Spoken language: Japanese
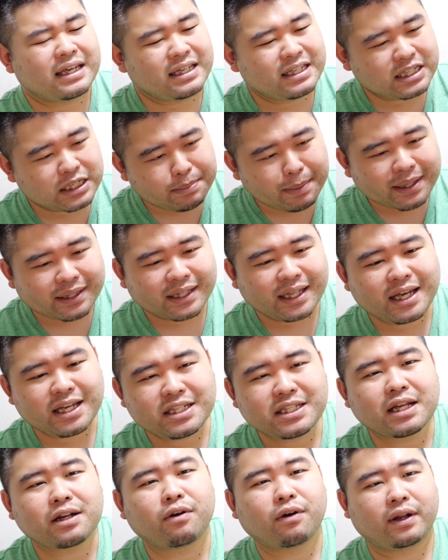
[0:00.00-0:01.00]
一番大
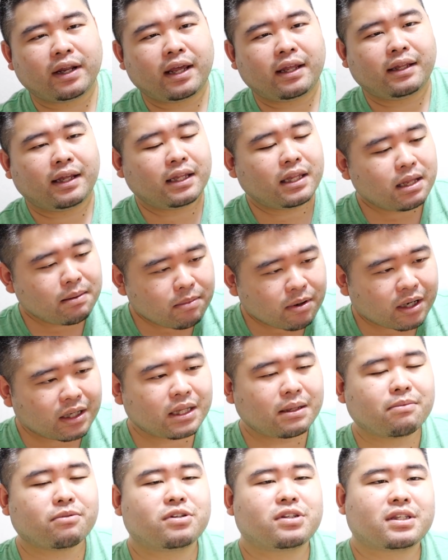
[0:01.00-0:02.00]
事なのはね、何でもか
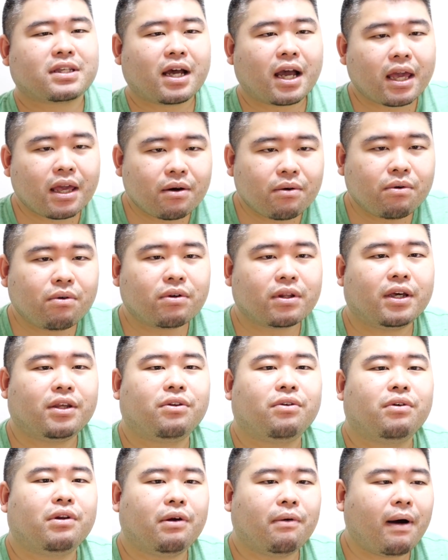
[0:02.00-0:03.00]
んでも使い放題
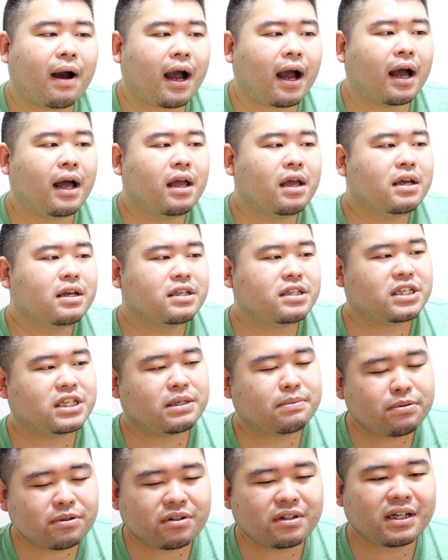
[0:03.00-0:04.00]
というよりは、
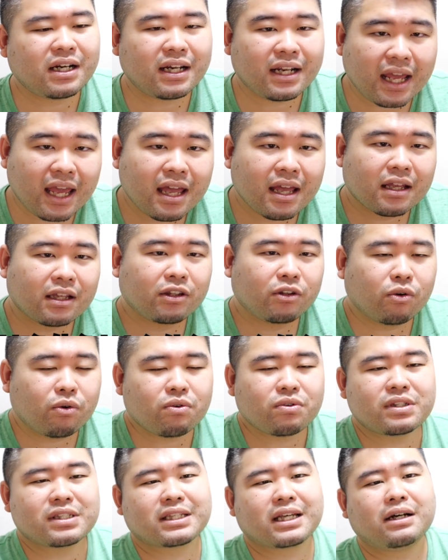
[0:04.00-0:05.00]
自分がね、
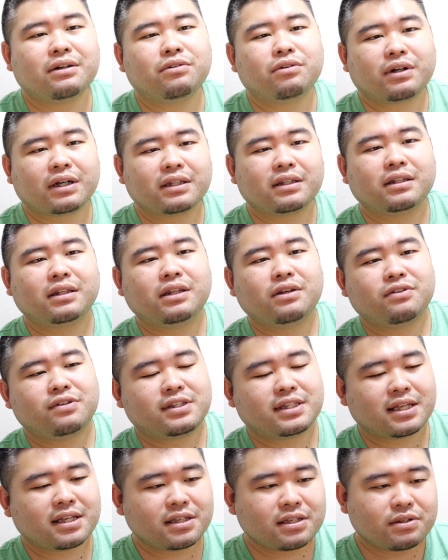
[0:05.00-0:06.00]
どう使うのかっていう
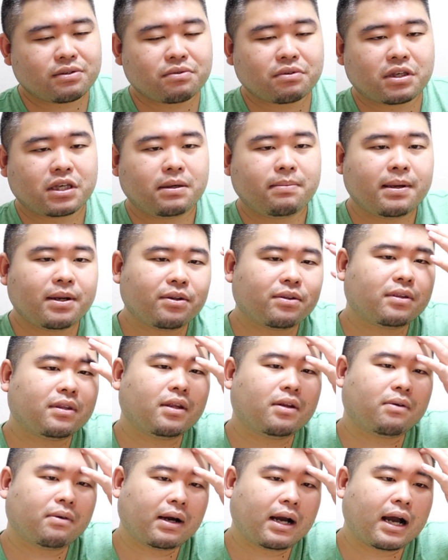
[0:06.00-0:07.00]
スタンスを決めるっ
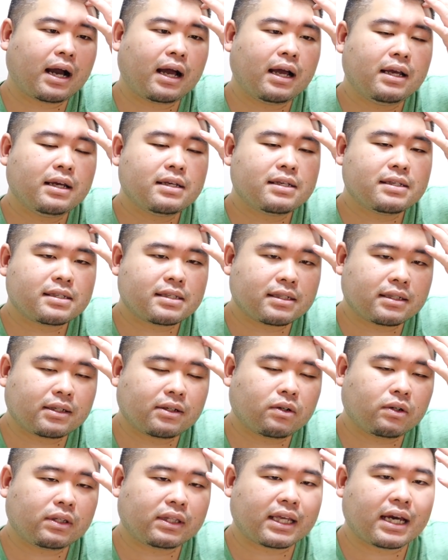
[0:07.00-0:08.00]
ていうのが、すっ
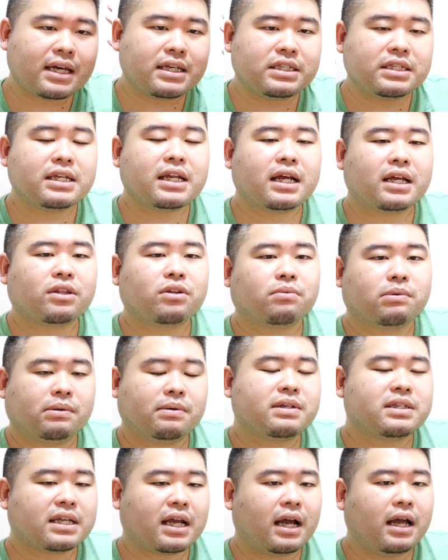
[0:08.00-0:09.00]
ごい大事だなと思い
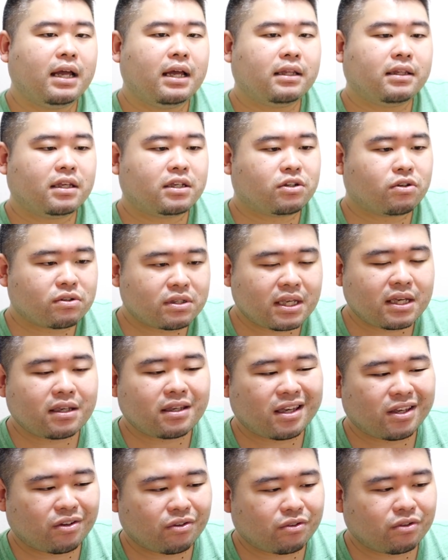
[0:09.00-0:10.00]
ました。で、所詮
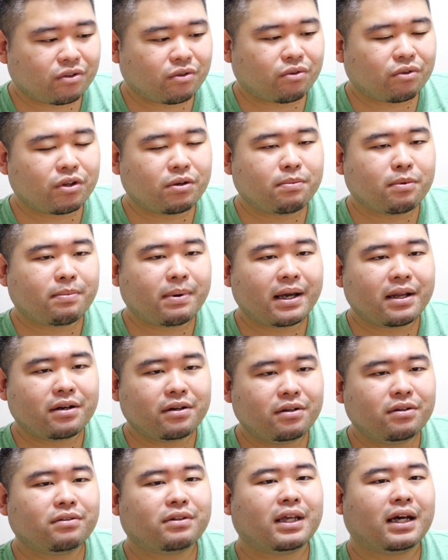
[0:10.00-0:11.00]
結局こういう
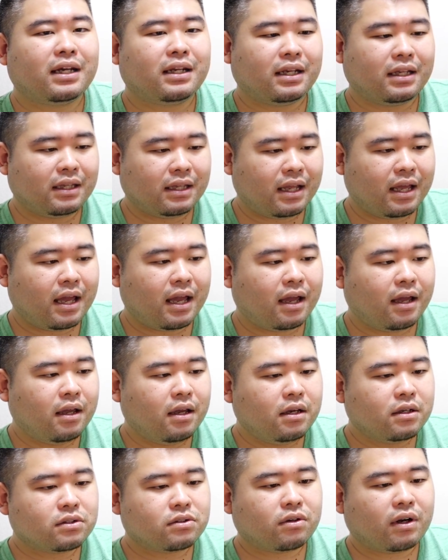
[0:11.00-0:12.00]
モバイルルーターなんで、
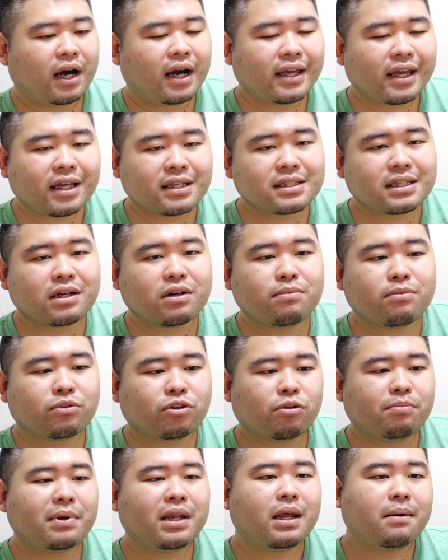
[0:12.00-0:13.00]
その速さを
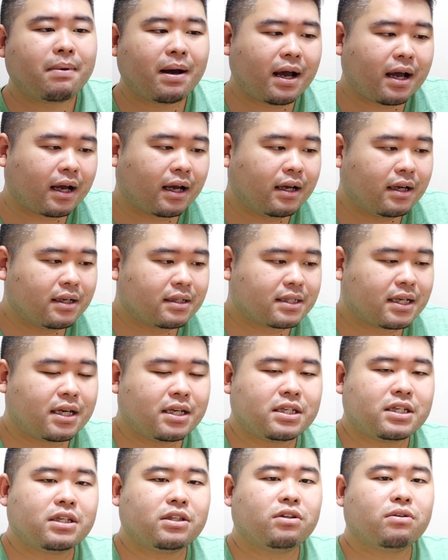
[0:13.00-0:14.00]
求めれば
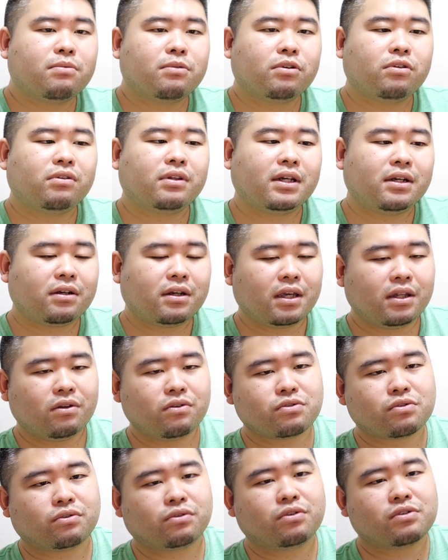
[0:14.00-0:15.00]
最新のものになるけ
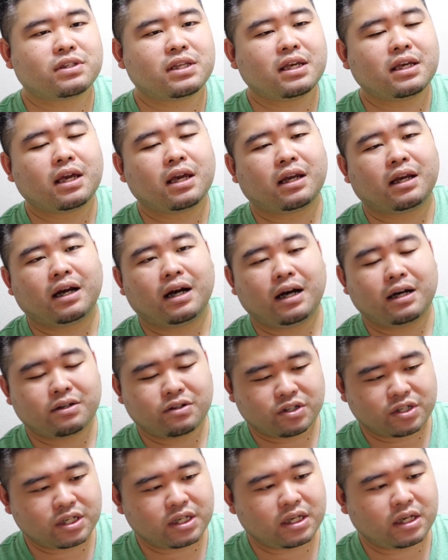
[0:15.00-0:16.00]
ど速度制限があ
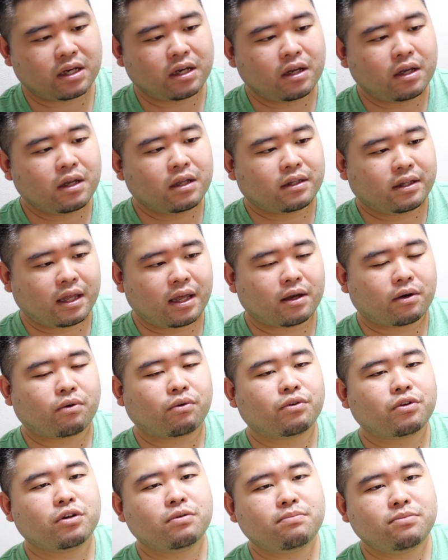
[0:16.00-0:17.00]
るし、ね、
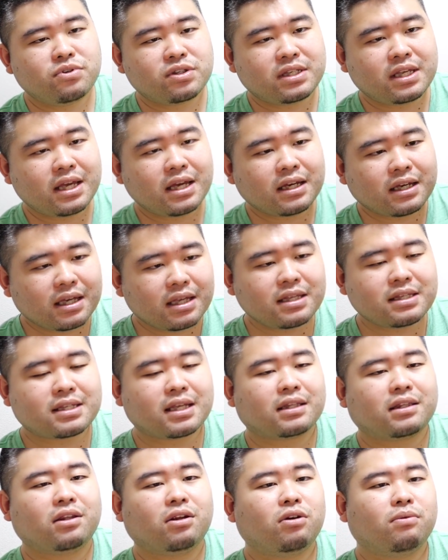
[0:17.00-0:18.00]
こういう無制限
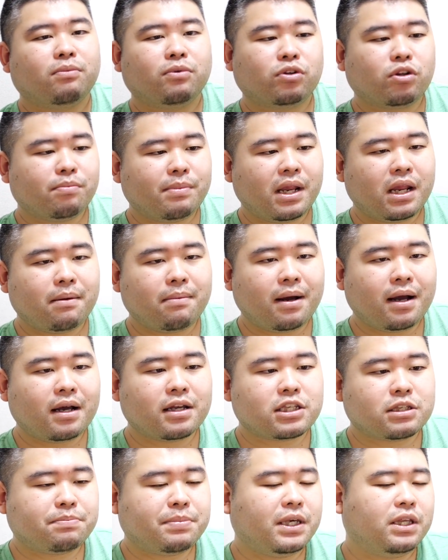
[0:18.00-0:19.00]
さっていうのを求めれ
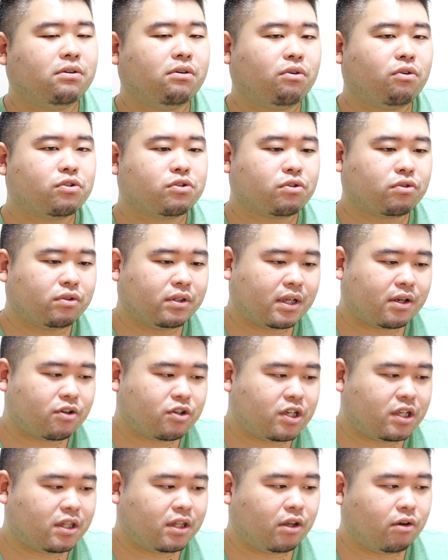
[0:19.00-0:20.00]
ばスピード遅くなる
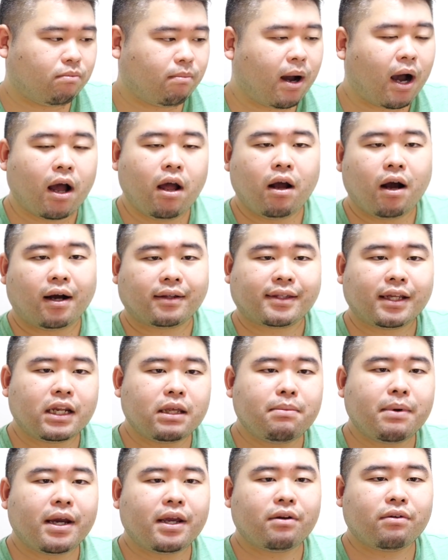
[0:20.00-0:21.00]
しっていう、まあ当た
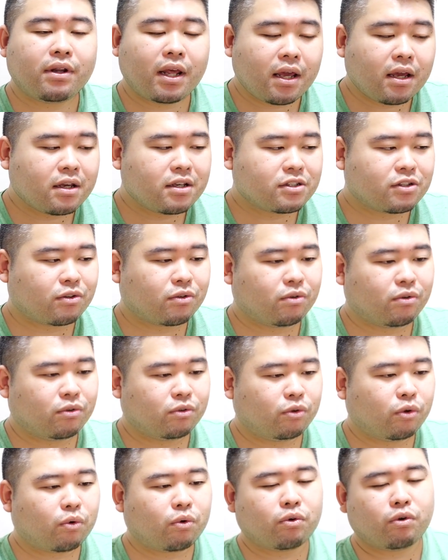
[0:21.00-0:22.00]
り前のね、そ
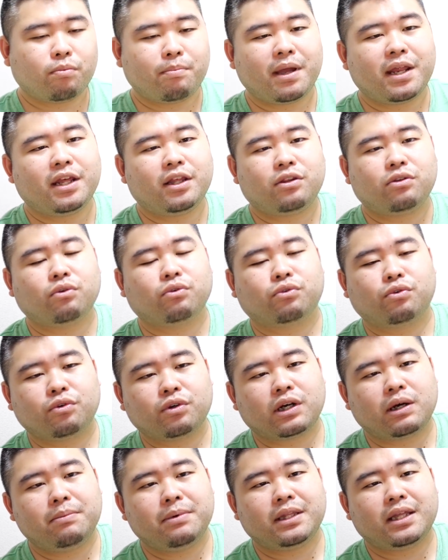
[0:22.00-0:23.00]
の、どこのメリットを
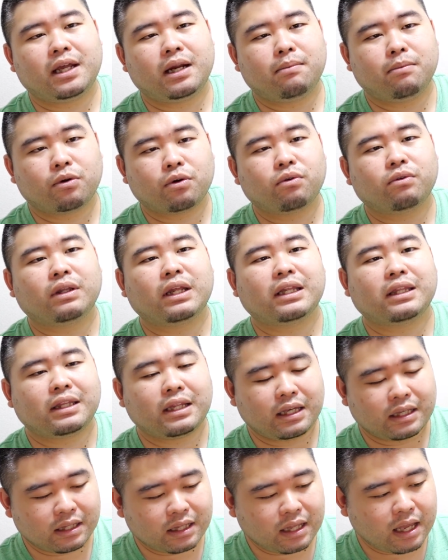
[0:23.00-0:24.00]
取るかみたいなものになっ
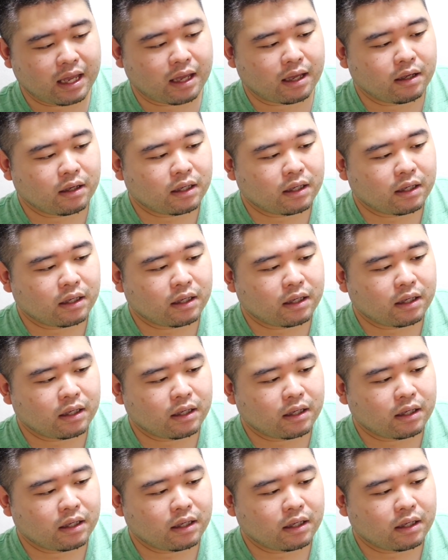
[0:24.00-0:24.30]
ていて、